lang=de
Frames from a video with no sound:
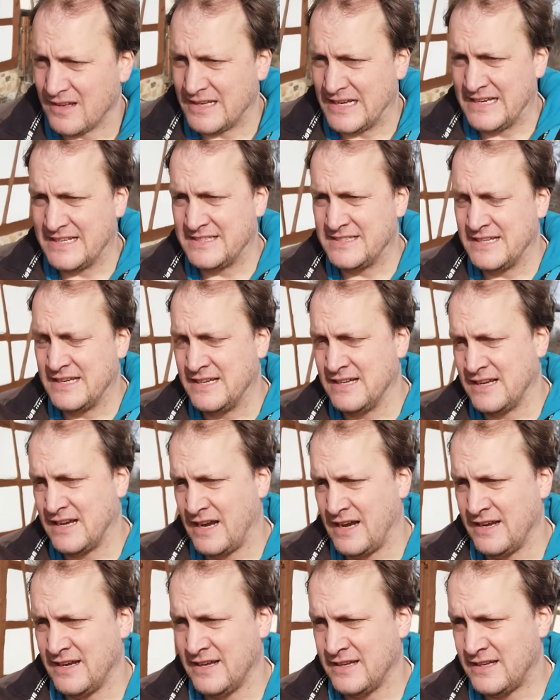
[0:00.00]
Dass in
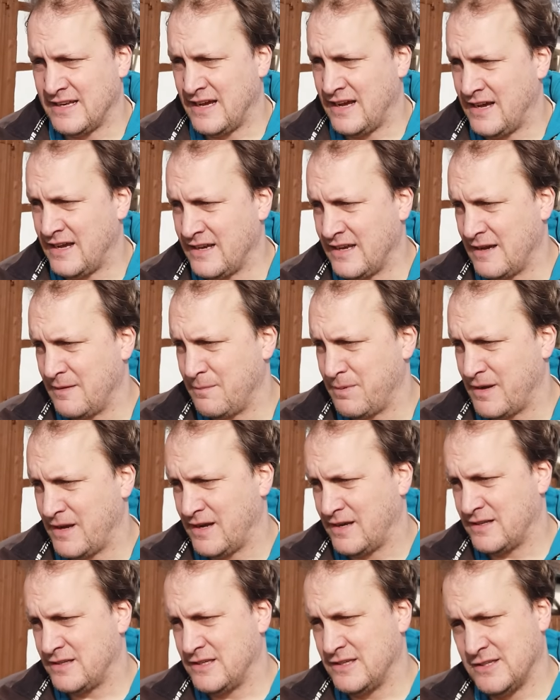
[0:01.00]
Kanada ja
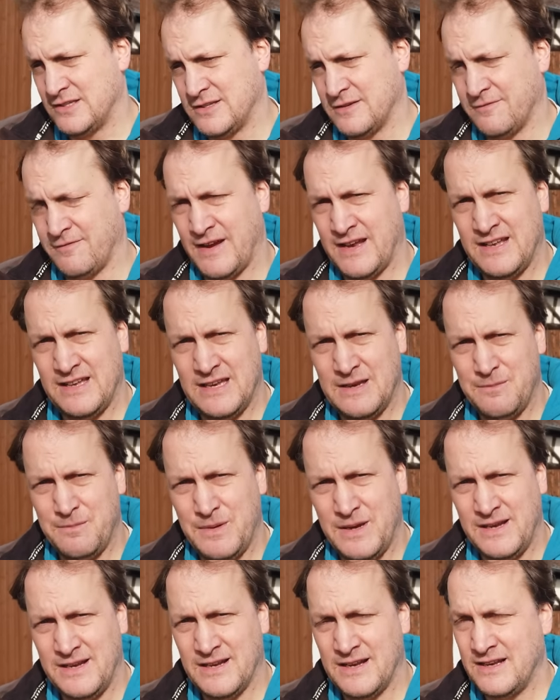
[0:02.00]
praktisch, wenn die
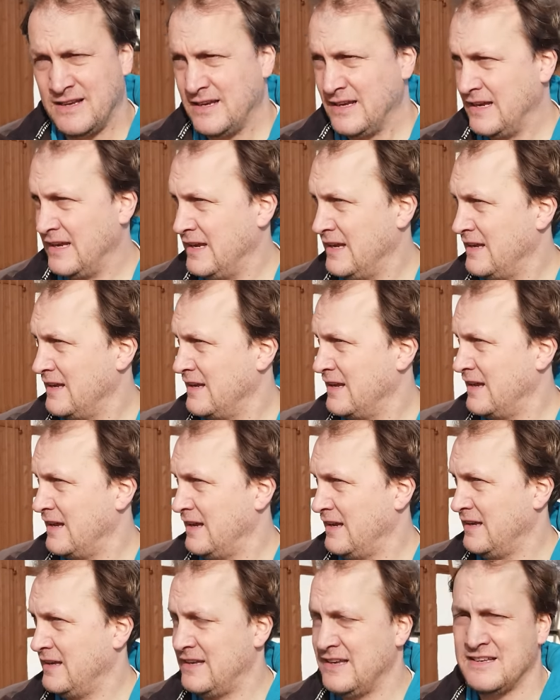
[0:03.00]
Bienen in
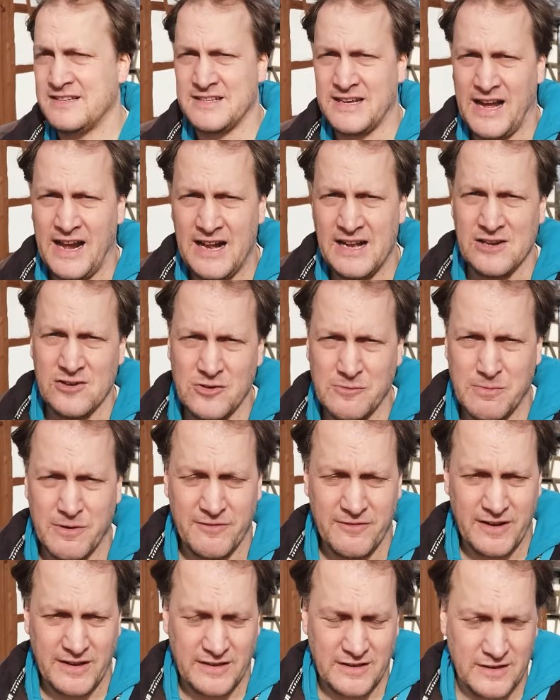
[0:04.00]
äh, diesen Hallen
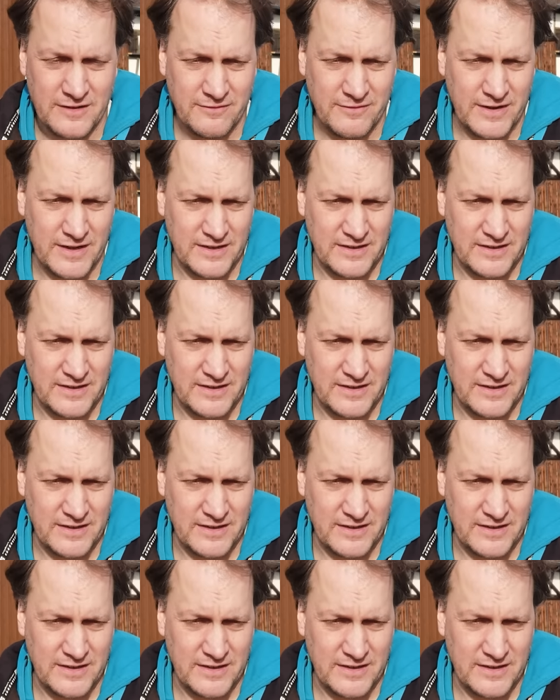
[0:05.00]
überwindet